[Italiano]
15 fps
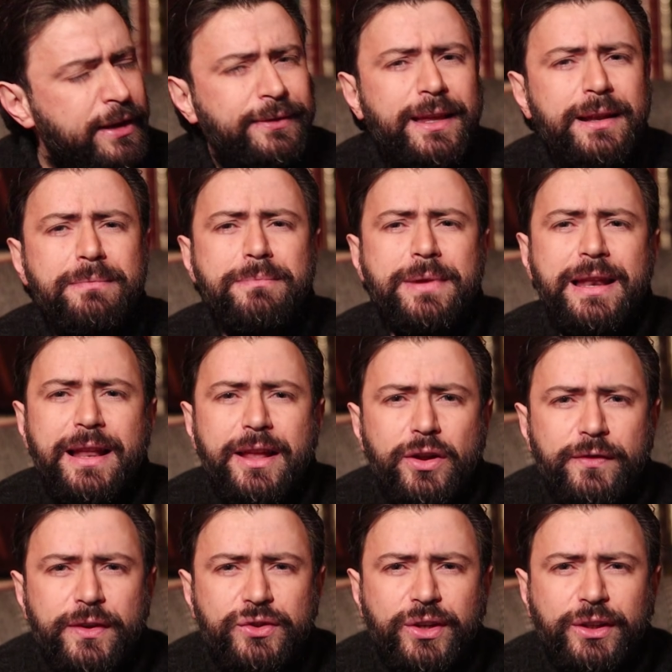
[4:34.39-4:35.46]
del
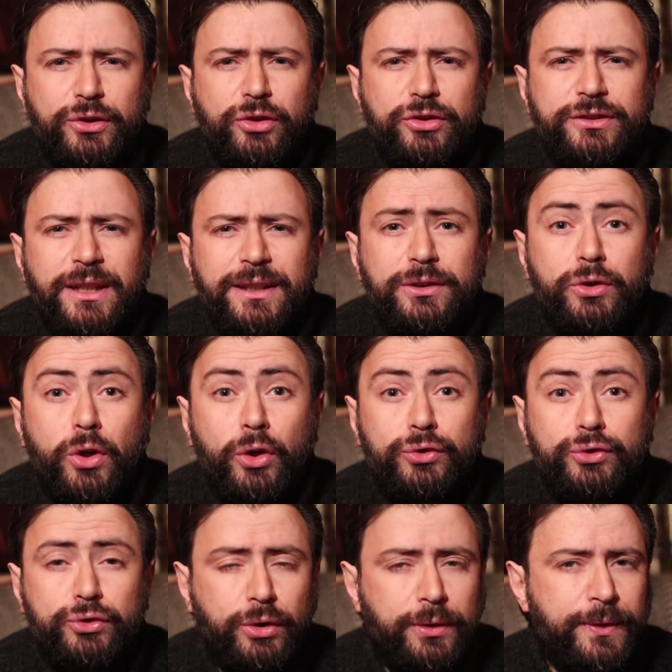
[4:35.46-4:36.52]

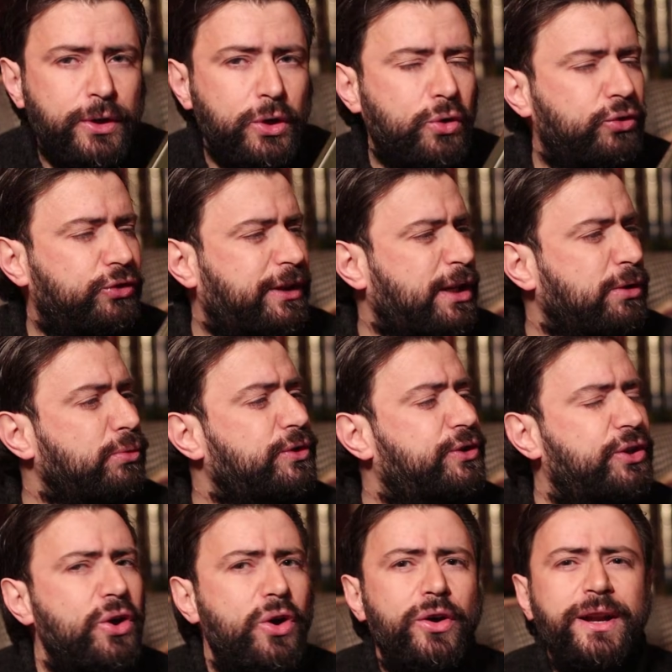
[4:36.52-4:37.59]
1988 con
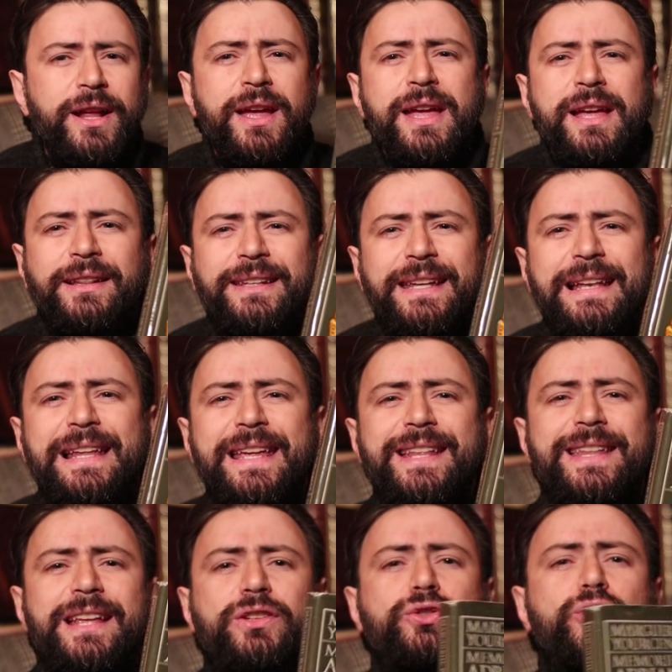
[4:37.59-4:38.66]
traduzione di
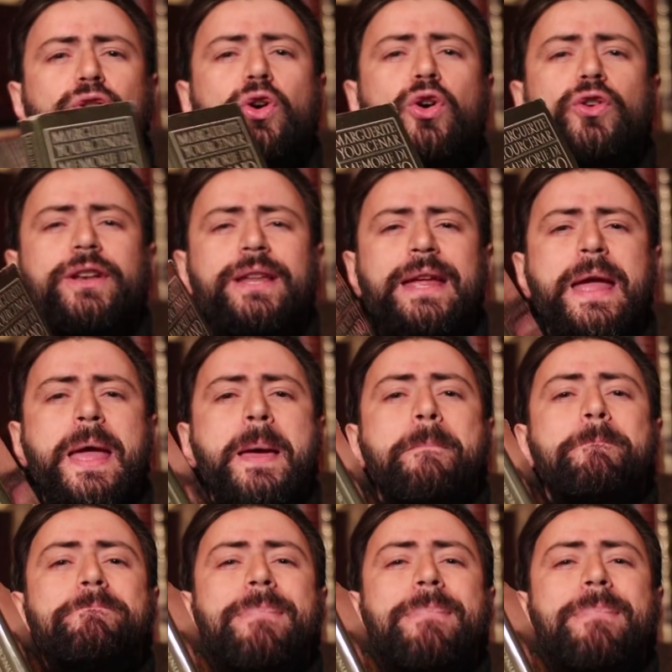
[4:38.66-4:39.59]
Lidia Storoni